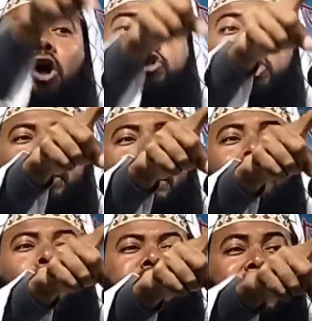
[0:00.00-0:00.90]
সহযোগিতা
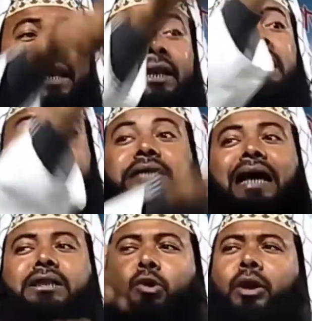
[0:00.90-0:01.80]
করছেন
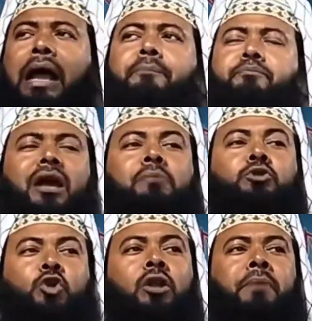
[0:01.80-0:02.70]
যাতে করে আপনার
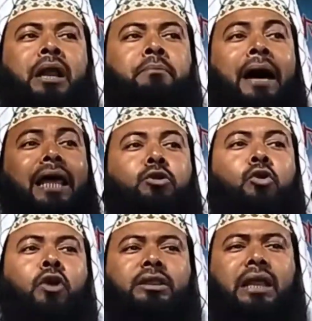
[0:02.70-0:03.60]
মুসলমান
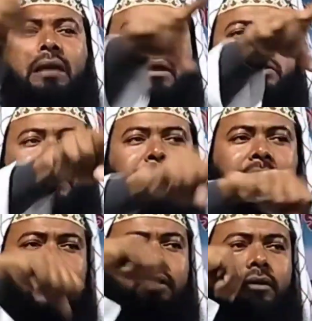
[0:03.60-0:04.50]
ভাইগুলোকে তারা মারতে
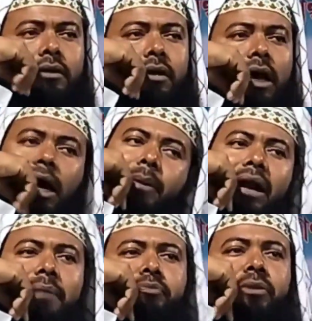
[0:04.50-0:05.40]
পারে আবার
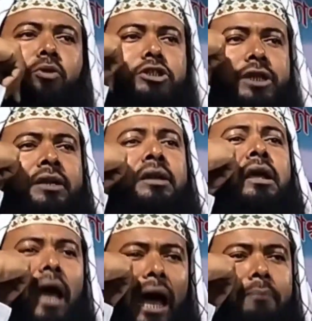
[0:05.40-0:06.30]
আপনি বলছেন
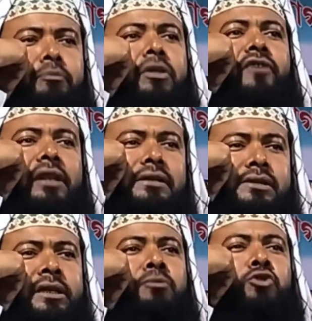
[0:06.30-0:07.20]
আপনি
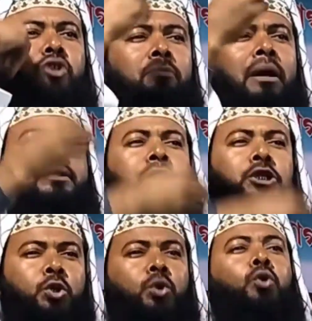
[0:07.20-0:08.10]
ফিলিস্তিনি মুসলমানদের
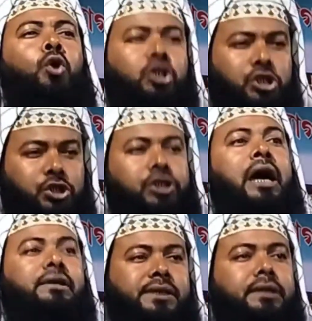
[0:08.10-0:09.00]
জন্য কষ্টে
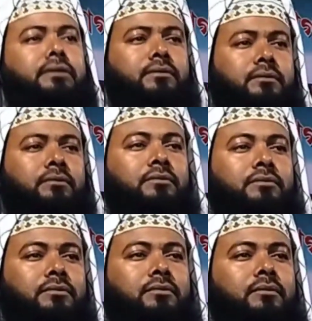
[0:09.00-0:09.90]
আছেন
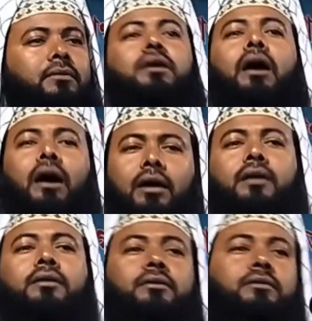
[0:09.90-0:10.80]
হ্যাঁ
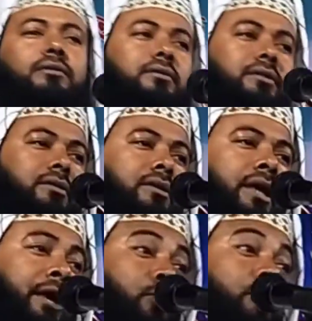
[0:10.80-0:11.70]

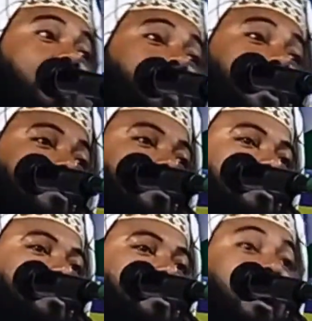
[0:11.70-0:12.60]
একটু ভাবেন
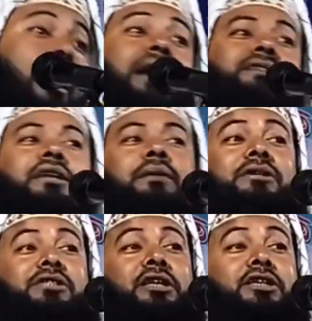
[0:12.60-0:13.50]
হাজিনে
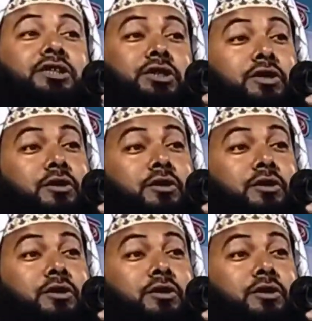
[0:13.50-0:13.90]
মাজলিস